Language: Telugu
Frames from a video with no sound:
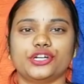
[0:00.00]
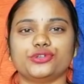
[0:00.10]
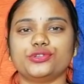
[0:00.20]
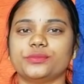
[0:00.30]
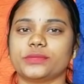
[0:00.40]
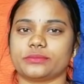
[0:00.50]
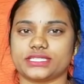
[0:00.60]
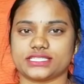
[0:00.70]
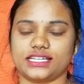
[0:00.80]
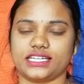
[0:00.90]
టూ టూ
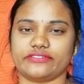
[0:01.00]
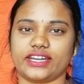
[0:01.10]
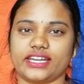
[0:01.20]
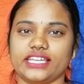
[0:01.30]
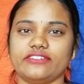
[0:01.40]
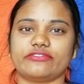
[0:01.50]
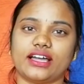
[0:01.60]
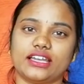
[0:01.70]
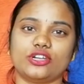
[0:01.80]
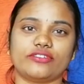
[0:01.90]
మెంబర్స్గా డివైడ్ అయ్యి
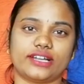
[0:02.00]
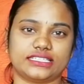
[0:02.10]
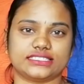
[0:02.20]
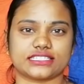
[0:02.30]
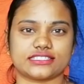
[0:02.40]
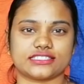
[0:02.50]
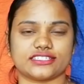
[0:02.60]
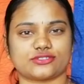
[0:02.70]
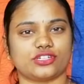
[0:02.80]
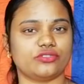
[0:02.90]
వాళ్ళలో వాళ్ళు డిస్కస్
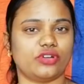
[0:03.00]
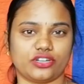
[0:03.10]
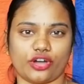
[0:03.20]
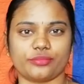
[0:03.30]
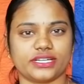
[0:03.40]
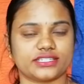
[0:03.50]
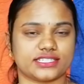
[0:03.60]
చేసుకుని వాళ్ళు నామినేట్